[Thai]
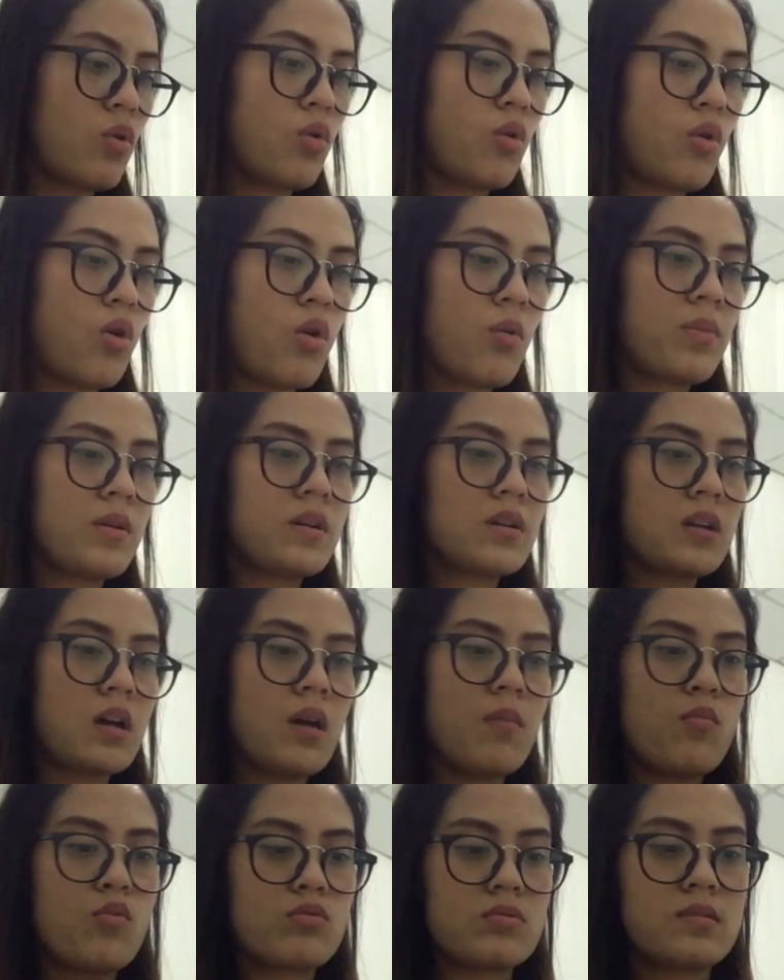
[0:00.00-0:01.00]
ลงรองพื้นทั้
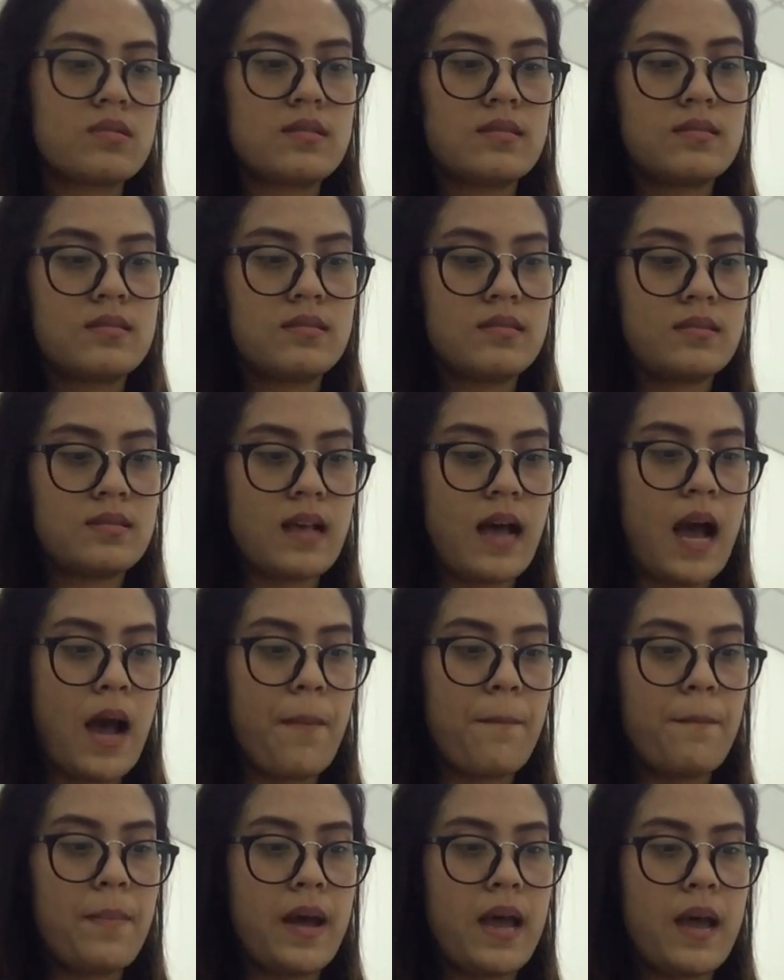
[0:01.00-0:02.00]
งหมด
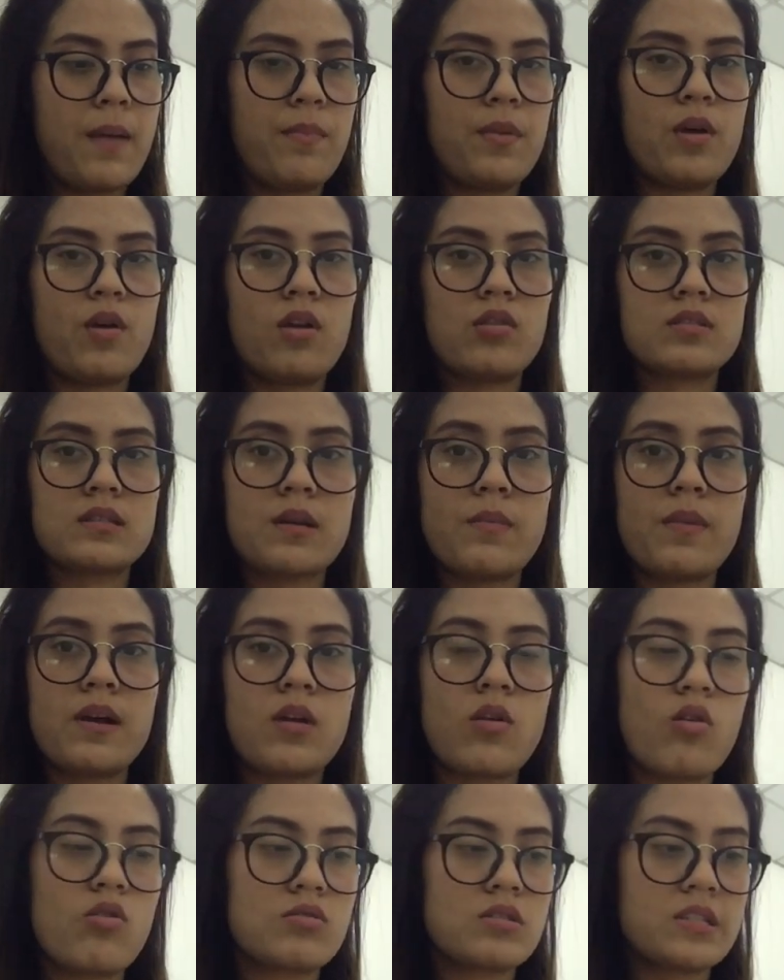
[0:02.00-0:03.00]
3แบบ เดี๋ยวเราจะมา
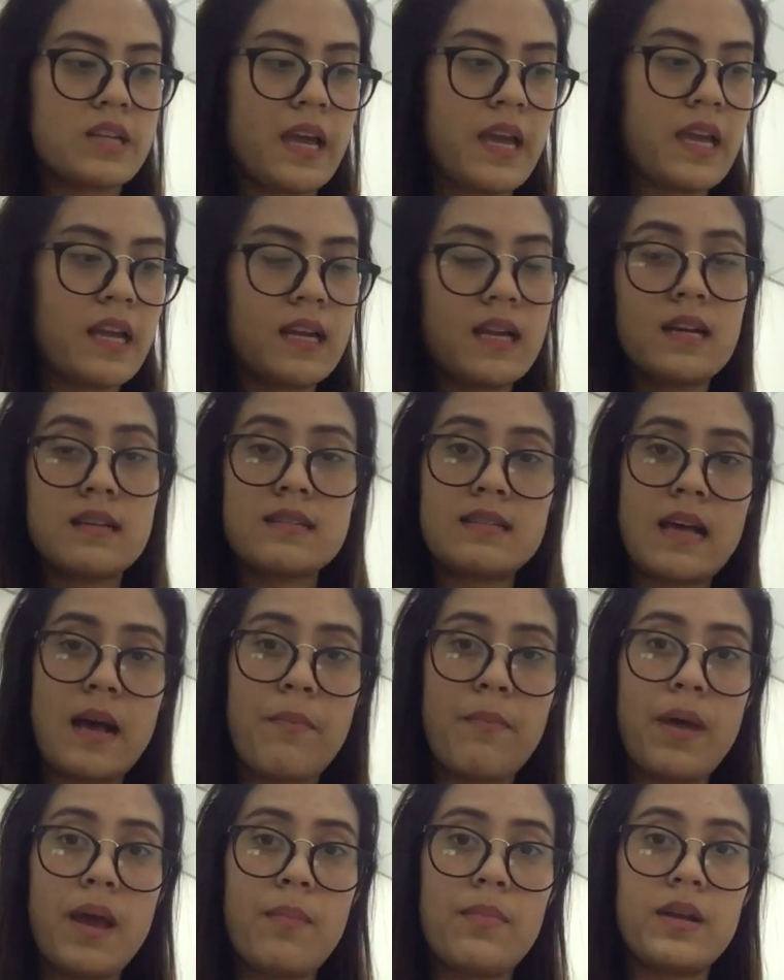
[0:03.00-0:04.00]
ลองใช้กันทั้ง
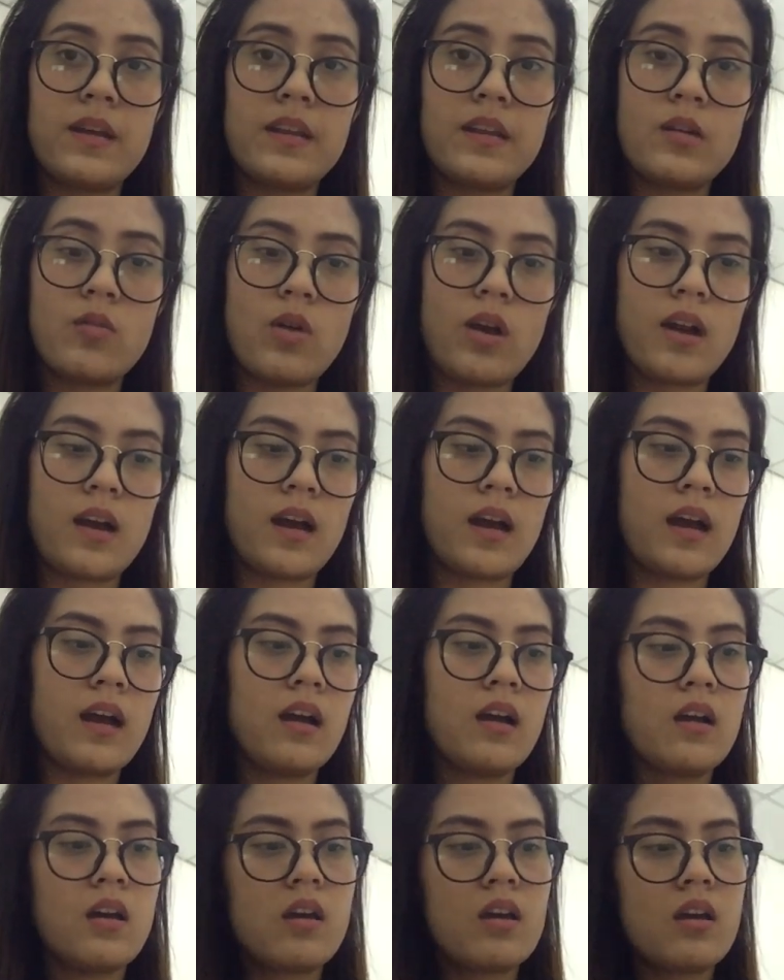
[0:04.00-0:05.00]
3แบบเลยดีกว่านะคะ
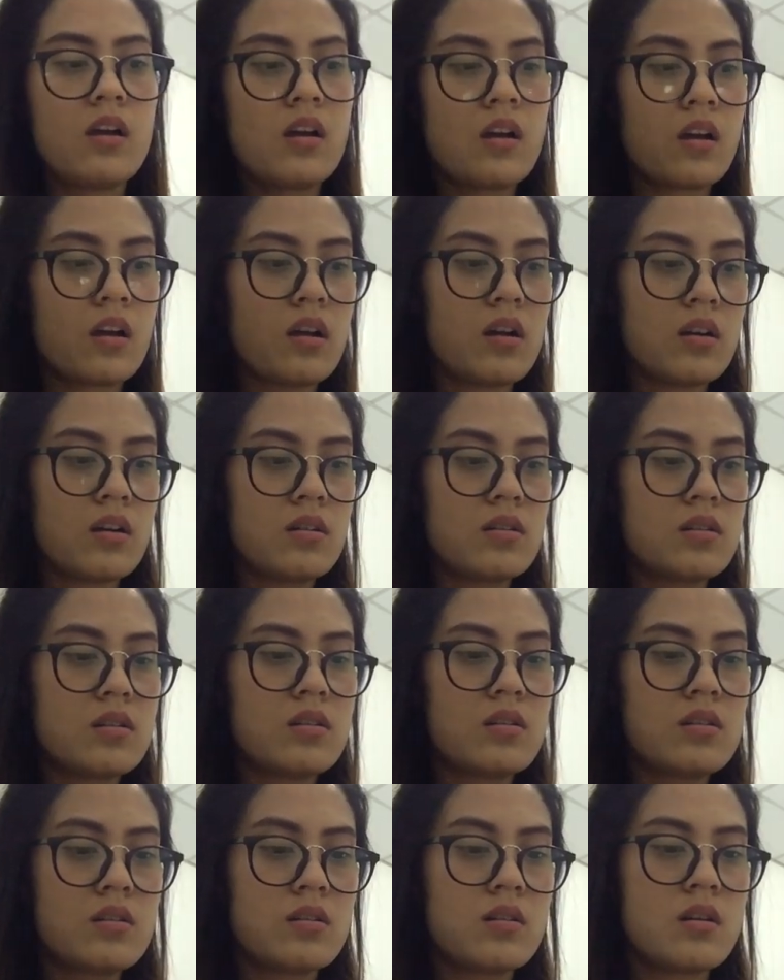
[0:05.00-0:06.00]
ก็คื
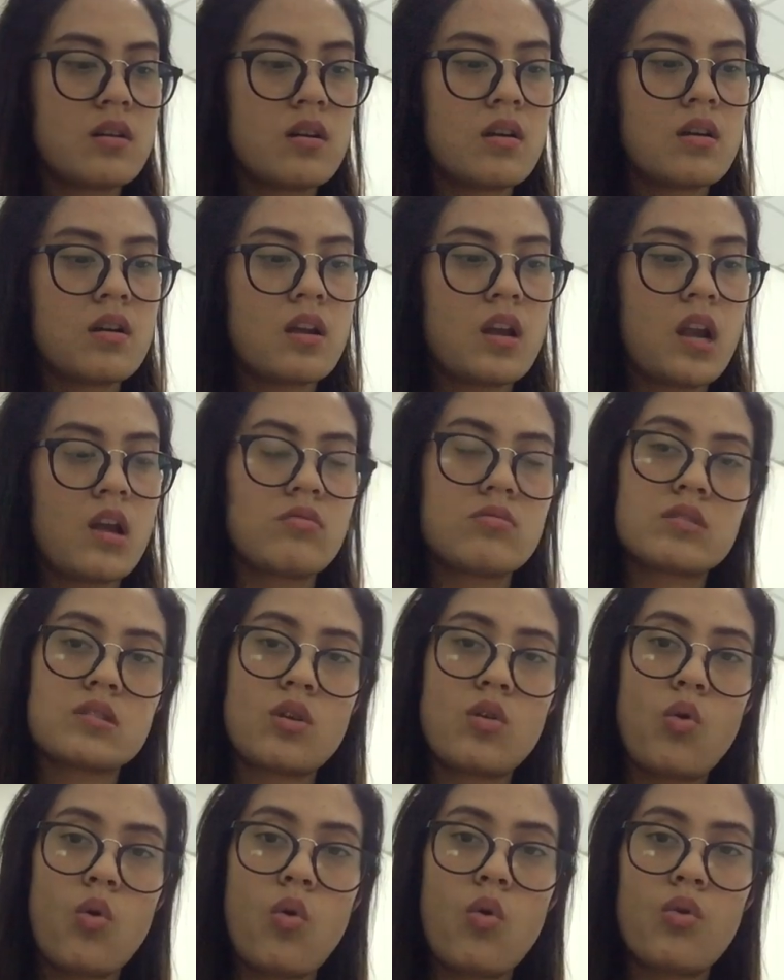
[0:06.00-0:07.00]
อเราจะ
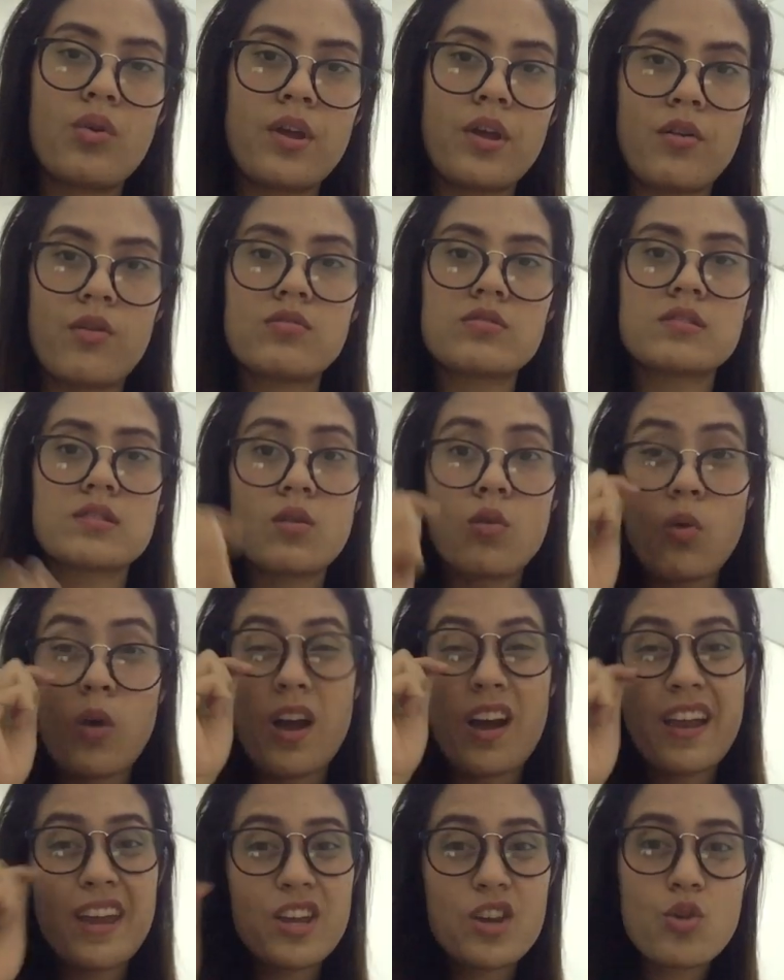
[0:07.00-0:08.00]
ลง เดี๋ยวเราจะลง
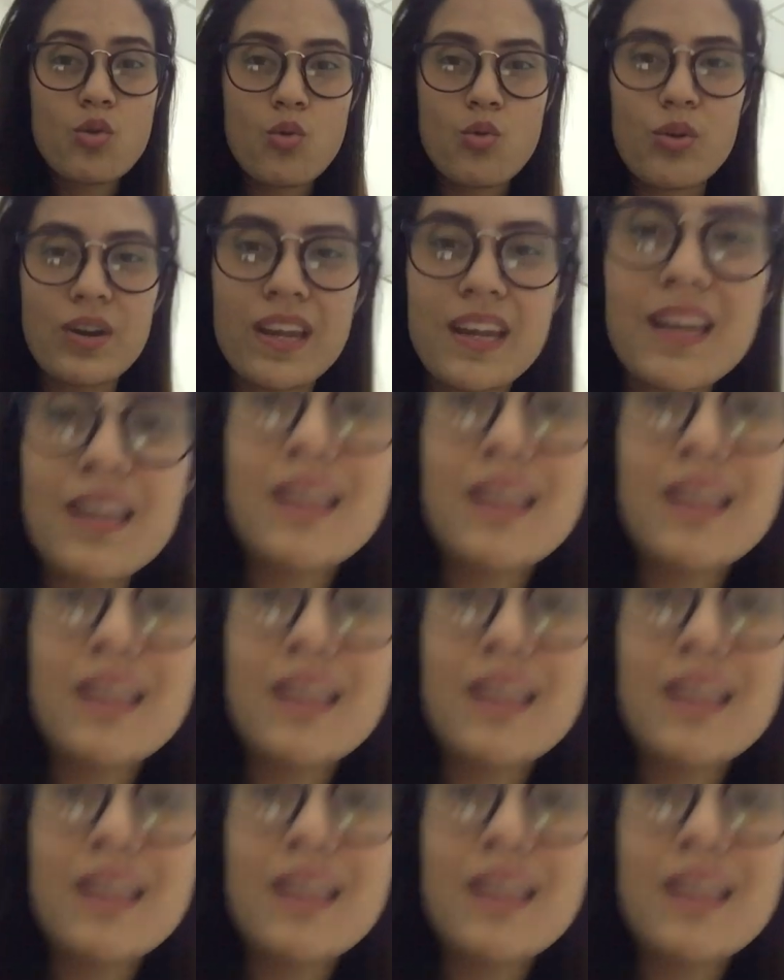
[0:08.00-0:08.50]
ให้ดูนิด